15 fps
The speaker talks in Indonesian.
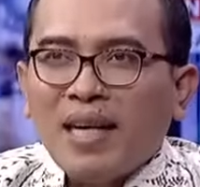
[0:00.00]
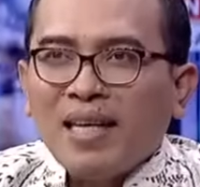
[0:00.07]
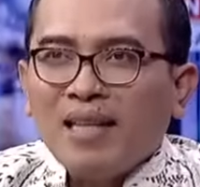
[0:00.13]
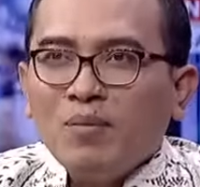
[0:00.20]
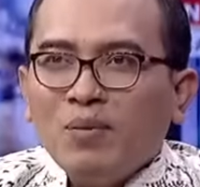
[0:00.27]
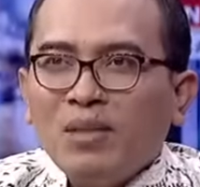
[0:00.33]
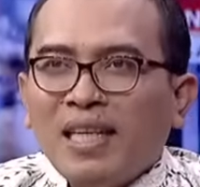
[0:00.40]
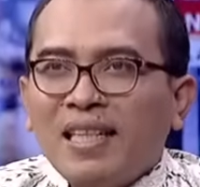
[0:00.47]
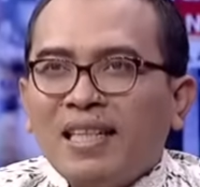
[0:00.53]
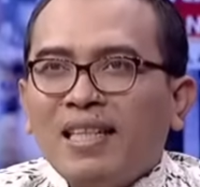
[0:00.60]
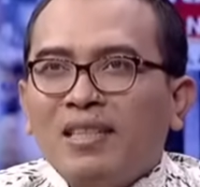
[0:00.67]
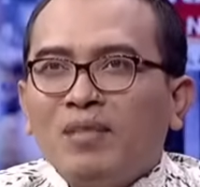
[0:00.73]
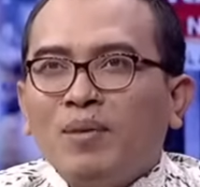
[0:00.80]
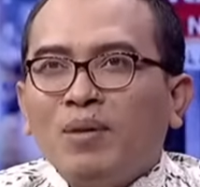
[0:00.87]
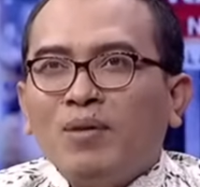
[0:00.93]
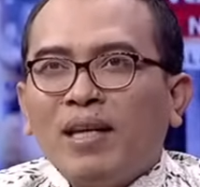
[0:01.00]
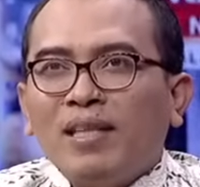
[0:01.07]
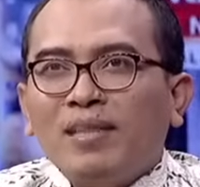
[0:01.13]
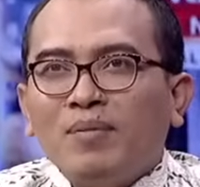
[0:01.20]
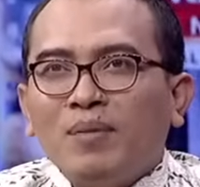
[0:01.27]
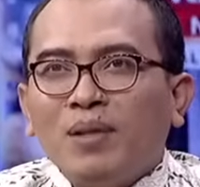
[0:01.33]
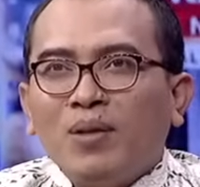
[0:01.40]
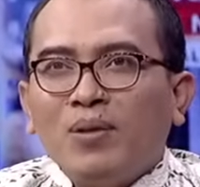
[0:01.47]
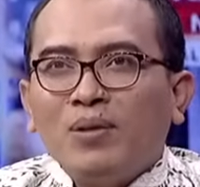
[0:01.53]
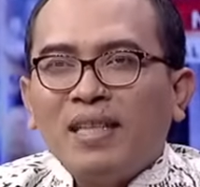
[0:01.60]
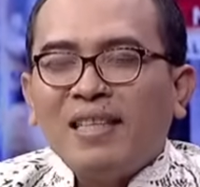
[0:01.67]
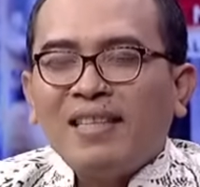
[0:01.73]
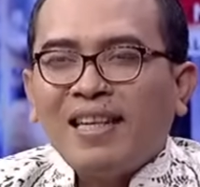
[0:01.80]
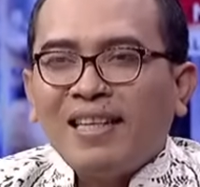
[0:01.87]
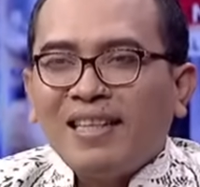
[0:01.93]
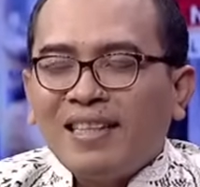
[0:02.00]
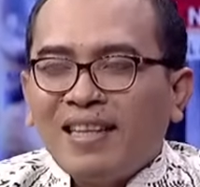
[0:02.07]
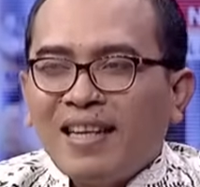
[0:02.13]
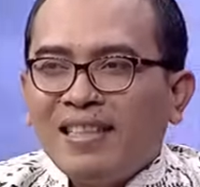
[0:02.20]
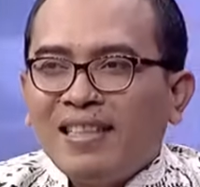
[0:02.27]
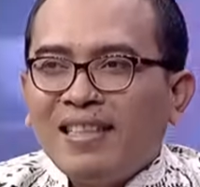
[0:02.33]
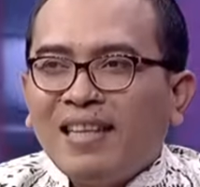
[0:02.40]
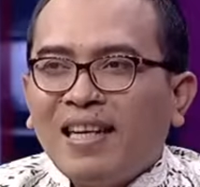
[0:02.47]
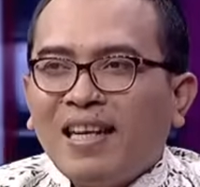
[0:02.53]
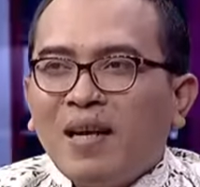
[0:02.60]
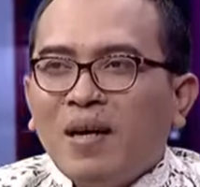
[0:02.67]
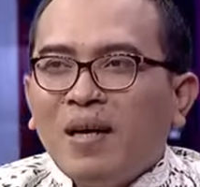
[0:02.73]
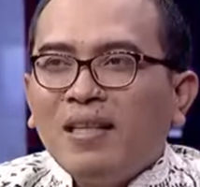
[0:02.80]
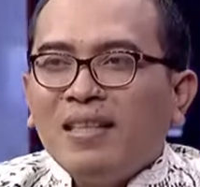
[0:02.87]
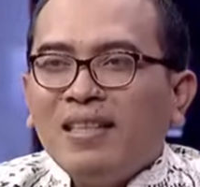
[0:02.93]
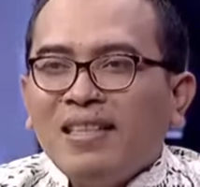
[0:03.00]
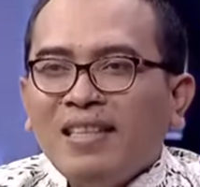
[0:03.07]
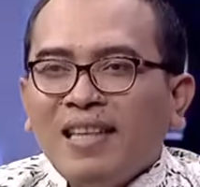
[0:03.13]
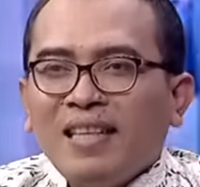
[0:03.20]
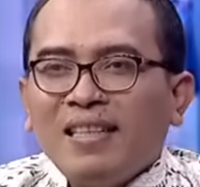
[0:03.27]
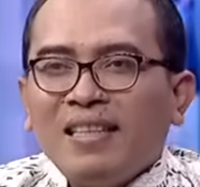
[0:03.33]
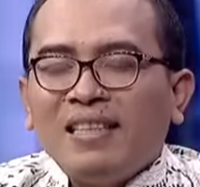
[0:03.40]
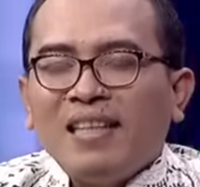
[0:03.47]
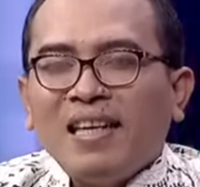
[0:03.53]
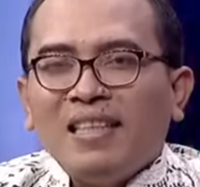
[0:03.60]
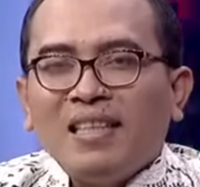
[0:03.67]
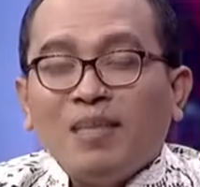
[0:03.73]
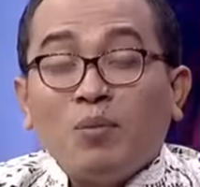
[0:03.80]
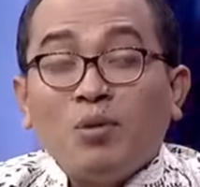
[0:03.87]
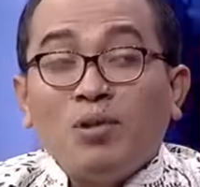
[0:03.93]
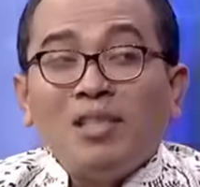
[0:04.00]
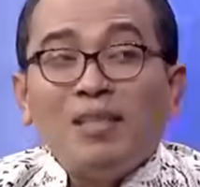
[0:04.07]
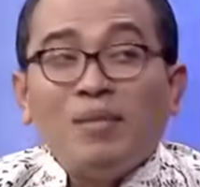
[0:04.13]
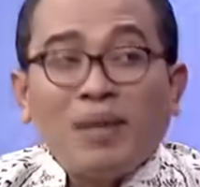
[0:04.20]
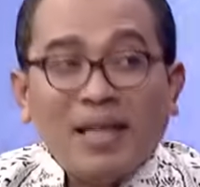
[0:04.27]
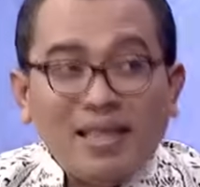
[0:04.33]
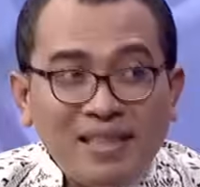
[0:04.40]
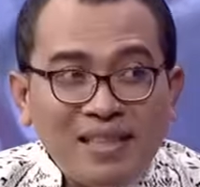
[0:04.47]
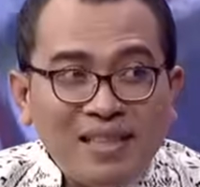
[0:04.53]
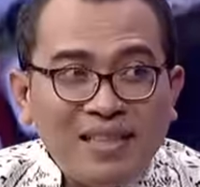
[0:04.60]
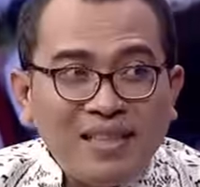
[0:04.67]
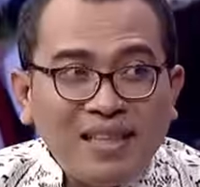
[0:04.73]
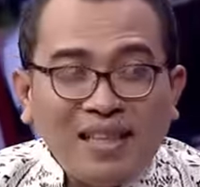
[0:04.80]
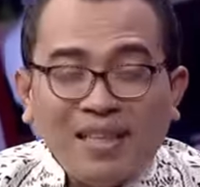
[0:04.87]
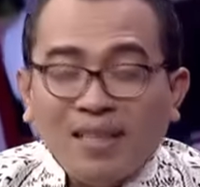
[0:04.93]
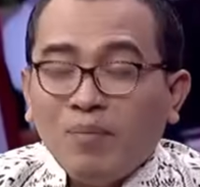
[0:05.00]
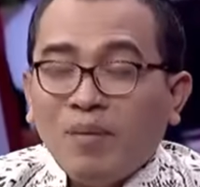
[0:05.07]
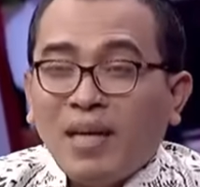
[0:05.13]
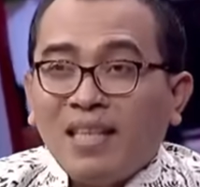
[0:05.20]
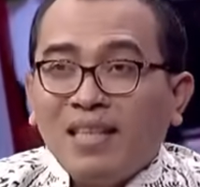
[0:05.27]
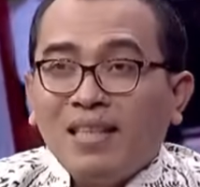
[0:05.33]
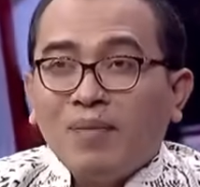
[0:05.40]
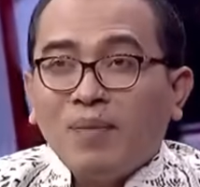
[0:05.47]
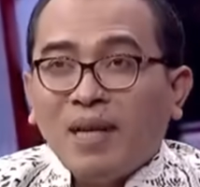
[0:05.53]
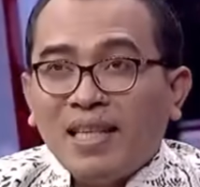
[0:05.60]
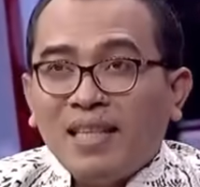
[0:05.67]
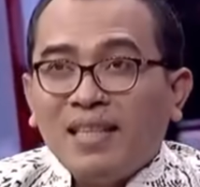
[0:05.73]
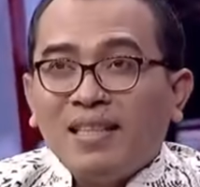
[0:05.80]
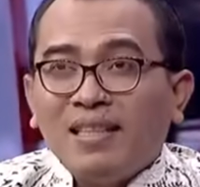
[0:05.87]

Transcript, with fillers: kemudian kan spekulasi berikutnya saya kira gini ya, dengan kita lihat posisi PSI yang kemarin-kemarin